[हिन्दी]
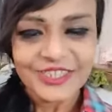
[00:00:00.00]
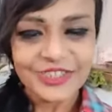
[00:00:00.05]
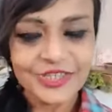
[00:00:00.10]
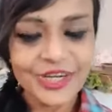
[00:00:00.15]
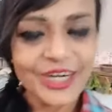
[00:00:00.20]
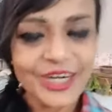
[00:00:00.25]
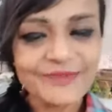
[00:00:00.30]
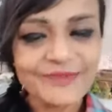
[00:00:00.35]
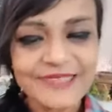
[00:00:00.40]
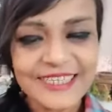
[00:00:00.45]

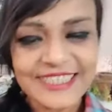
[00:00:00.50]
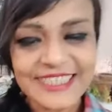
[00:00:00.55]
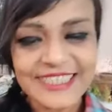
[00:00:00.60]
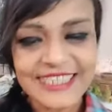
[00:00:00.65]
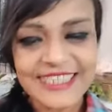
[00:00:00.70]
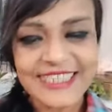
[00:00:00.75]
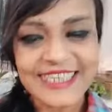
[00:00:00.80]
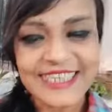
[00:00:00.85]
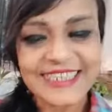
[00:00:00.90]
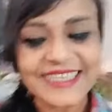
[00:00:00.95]
सौरभ सिंह
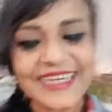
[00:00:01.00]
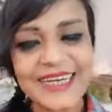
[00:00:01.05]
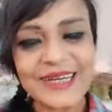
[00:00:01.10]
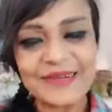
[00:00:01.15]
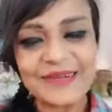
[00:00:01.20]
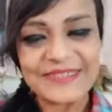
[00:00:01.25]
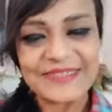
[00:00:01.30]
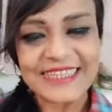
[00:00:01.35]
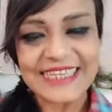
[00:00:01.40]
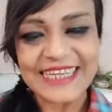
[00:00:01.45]
जी जय श्री
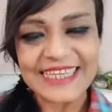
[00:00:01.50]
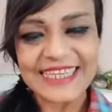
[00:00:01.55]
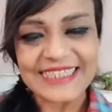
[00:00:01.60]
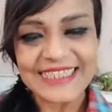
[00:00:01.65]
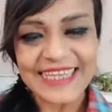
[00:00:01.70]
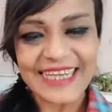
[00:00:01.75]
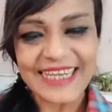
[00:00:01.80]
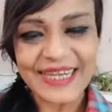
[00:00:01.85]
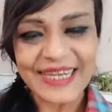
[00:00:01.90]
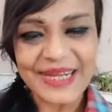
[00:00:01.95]
राम जी
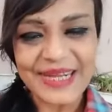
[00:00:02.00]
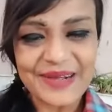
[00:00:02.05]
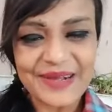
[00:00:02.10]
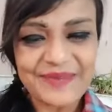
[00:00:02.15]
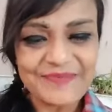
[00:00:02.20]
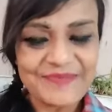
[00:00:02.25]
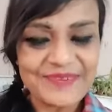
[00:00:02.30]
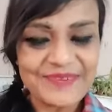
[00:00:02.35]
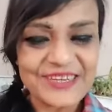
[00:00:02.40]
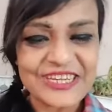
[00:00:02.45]
कैसे हैं
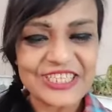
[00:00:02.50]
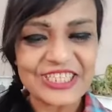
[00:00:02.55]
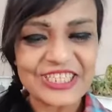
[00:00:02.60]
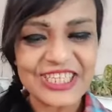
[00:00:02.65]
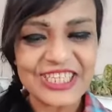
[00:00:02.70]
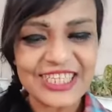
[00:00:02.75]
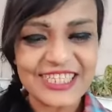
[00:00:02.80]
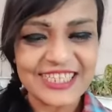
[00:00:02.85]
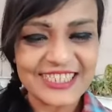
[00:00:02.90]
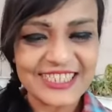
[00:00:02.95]
आप
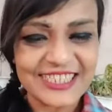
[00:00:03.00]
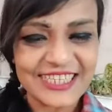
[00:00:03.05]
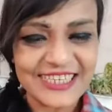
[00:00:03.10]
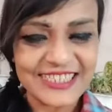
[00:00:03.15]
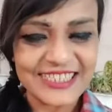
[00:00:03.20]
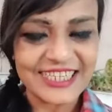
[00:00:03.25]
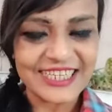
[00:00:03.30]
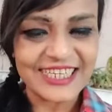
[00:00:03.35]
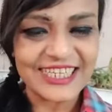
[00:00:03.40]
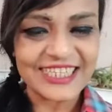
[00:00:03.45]
रचना
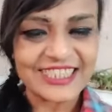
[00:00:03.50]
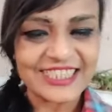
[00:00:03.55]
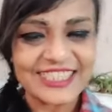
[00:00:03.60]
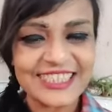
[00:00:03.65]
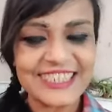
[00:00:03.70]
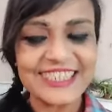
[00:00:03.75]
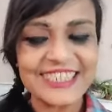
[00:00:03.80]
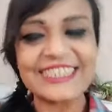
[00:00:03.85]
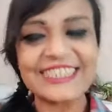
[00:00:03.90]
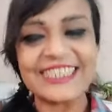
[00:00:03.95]
तनेजा
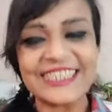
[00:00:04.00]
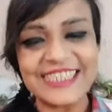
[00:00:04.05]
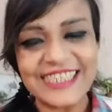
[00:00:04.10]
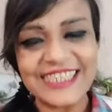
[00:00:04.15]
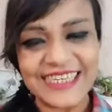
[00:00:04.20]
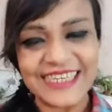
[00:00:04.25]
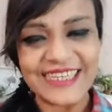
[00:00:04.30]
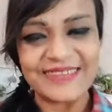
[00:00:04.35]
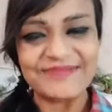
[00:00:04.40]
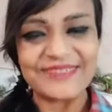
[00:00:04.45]
जी जय
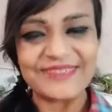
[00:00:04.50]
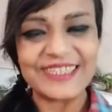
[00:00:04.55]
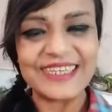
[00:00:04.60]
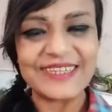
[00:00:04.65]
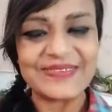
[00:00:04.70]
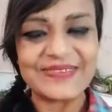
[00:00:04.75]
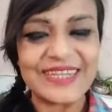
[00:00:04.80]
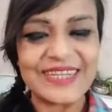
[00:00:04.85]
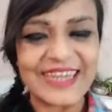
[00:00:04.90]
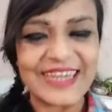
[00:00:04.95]
श्री राम जी
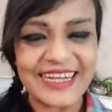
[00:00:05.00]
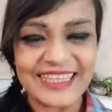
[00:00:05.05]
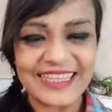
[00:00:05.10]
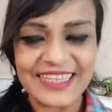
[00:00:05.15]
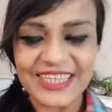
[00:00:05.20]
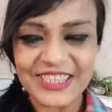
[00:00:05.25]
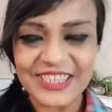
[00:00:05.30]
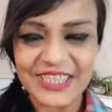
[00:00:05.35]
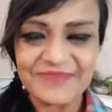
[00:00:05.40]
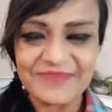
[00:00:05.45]
अनुदा
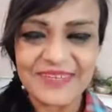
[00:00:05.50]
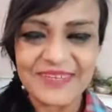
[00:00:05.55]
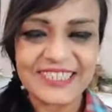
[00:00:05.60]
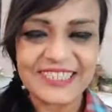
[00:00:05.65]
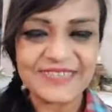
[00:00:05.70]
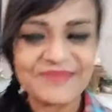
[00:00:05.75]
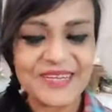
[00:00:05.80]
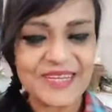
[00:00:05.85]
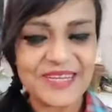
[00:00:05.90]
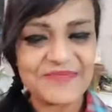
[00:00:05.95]
राधा शर्मा
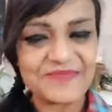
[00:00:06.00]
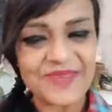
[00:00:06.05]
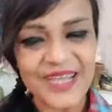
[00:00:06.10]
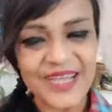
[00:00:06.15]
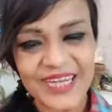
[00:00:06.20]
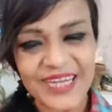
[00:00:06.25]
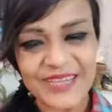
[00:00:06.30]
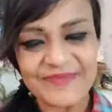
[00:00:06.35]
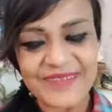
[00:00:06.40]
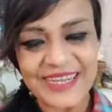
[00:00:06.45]
जी मेरी
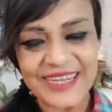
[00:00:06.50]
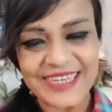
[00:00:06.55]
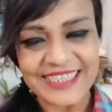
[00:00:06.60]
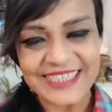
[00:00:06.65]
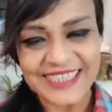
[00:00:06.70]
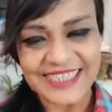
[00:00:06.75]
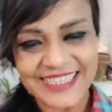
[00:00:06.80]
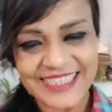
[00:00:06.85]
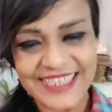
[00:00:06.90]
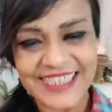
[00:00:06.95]
प्यारी बहन
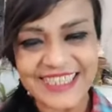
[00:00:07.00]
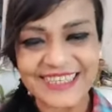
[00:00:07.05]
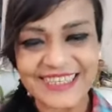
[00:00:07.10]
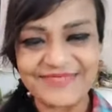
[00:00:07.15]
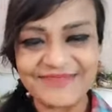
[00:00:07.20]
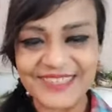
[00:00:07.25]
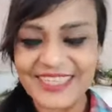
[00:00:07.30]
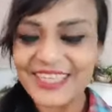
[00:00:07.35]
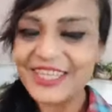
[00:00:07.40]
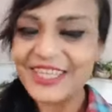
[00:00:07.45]
जय श्री
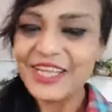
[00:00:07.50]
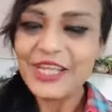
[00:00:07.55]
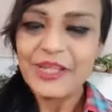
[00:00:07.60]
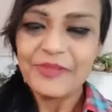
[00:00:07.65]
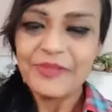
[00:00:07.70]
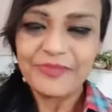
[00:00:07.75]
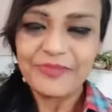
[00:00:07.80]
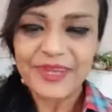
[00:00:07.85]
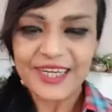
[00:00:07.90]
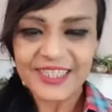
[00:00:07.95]
राम जी
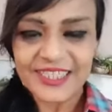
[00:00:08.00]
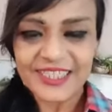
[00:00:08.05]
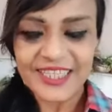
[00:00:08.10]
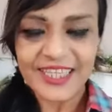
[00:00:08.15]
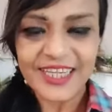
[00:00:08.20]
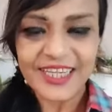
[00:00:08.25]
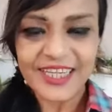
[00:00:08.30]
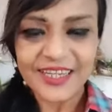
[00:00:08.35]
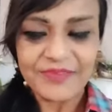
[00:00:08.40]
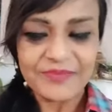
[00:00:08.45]
मेरे
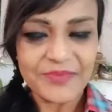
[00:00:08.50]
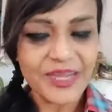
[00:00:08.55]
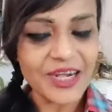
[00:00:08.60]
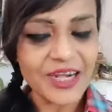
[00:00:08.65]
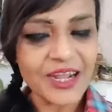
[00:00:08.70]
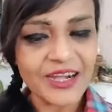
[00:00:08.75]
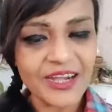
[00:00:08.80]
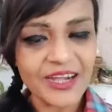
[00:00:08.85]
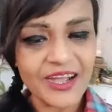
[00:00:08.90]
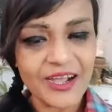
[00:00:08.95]
से
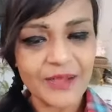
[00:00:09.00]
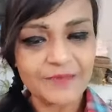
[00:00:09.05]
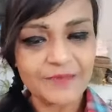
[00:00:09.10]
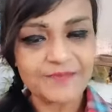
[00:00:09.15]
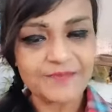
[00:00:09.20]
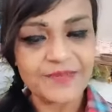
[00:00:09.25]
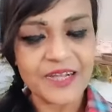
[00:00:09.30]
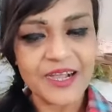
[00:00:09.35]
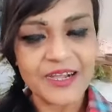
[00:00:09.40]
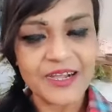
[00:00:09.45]
मेरा ना
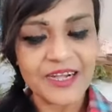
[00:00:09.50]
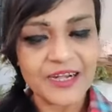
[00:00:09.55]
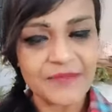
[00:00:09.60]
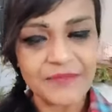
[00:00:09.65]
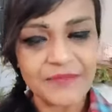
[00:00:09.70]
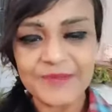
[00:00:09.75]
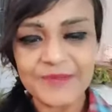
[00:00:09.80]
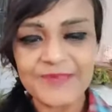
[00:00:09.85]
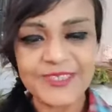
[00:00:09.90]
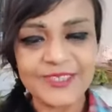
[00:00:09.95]
आपका
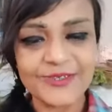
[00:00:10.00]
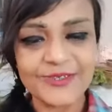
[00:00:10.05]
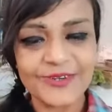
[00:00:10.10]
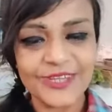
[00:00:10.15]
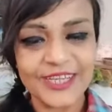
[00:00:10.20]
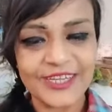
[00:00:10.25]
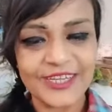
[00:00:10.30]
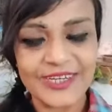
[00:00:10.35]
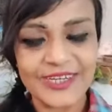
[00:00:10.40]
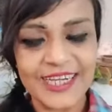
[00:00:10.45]
नंबर मिस हो
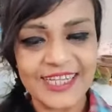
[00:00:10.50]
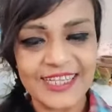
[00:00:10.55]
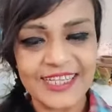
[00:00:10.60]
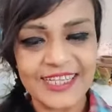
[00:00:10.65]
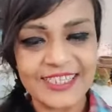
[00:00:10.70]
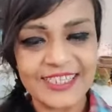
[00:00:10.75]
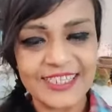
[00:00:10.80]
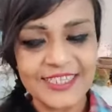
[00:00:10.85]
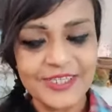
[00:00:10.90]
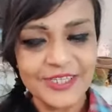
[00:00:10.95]
गया
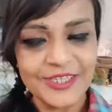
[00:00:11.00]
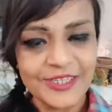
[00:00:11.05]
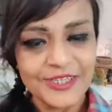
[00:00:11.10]
अनुराधा जी